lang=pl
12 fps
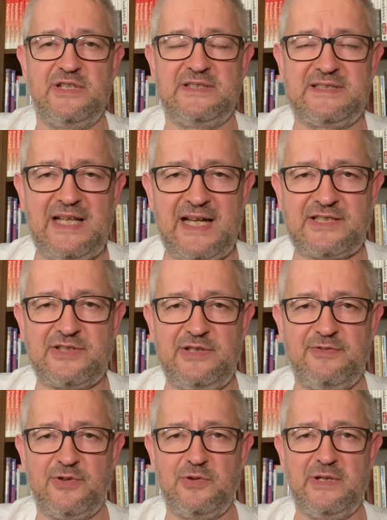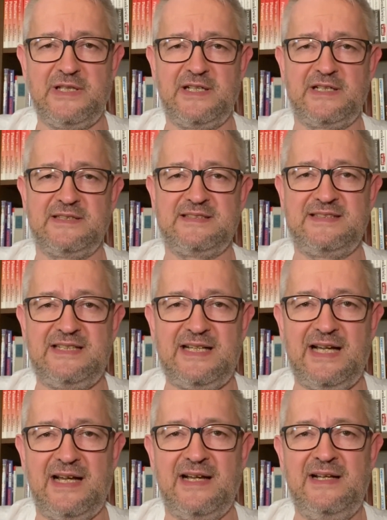i starszy i w ogóle niech
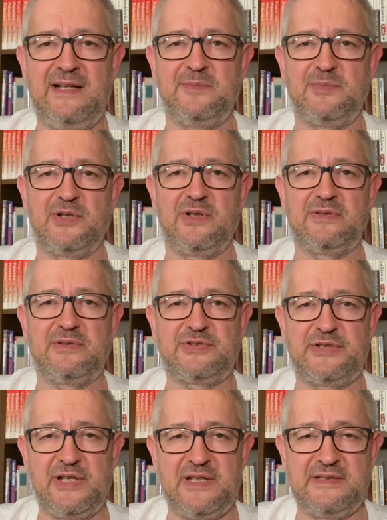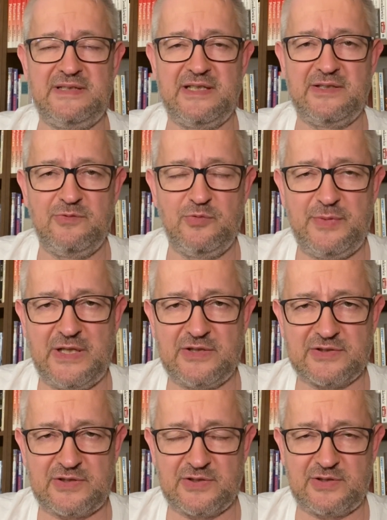zdycha, bo się nie umie
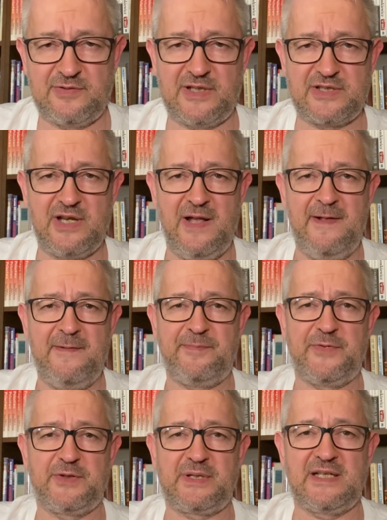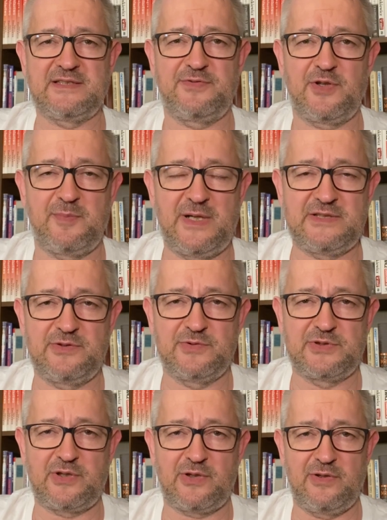dostosować do transformacji
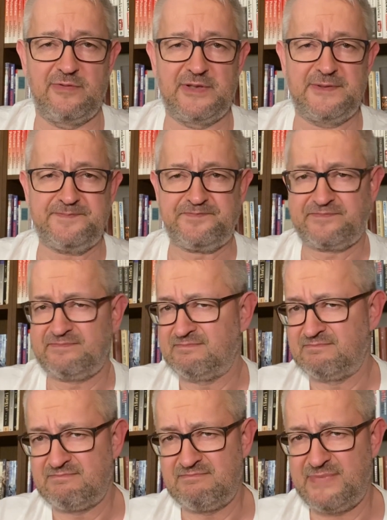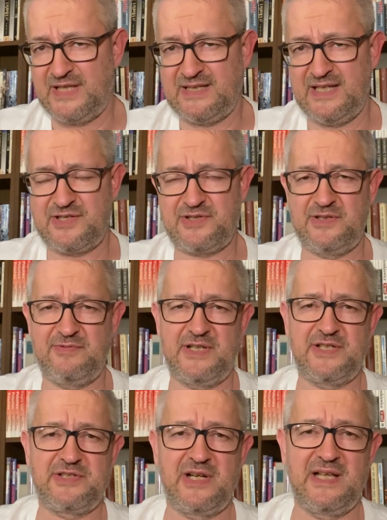ustrojowej.
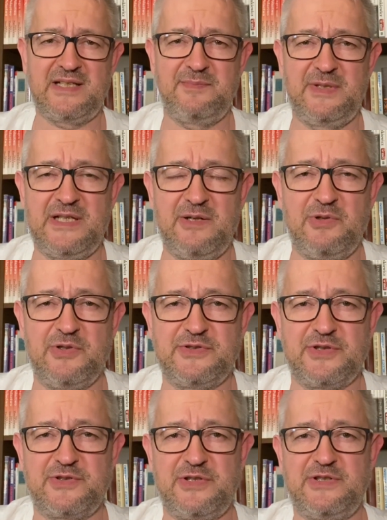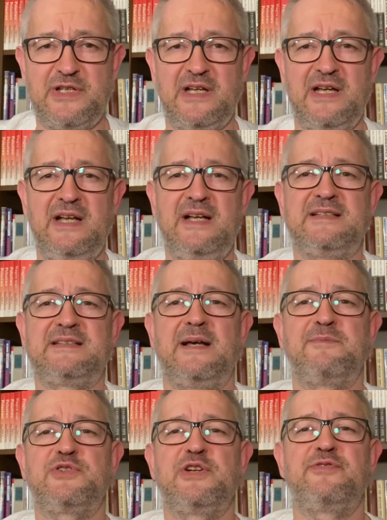15-20 lat minęło i co się dzieje?
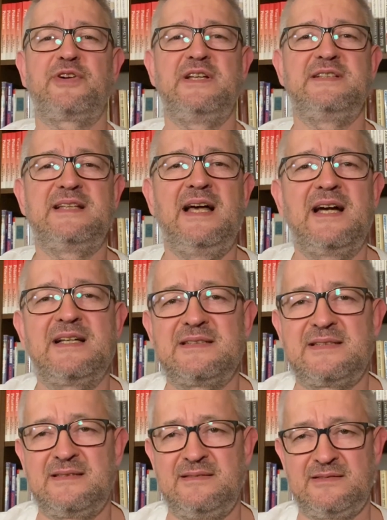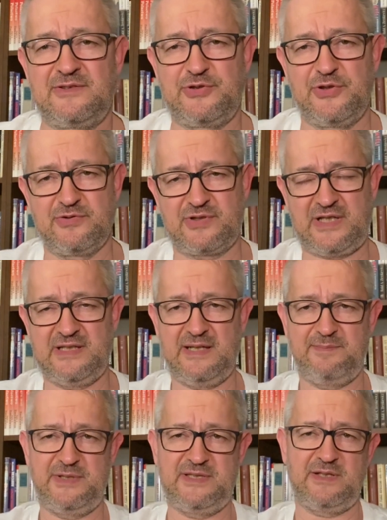Sam Jeffrey Sachs książkę
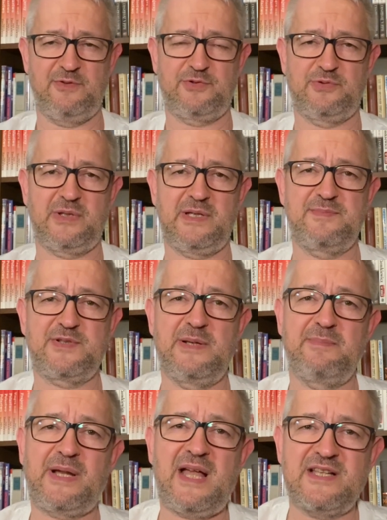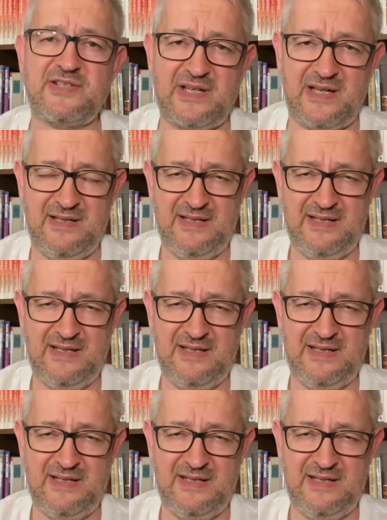napisał, w której przeprasza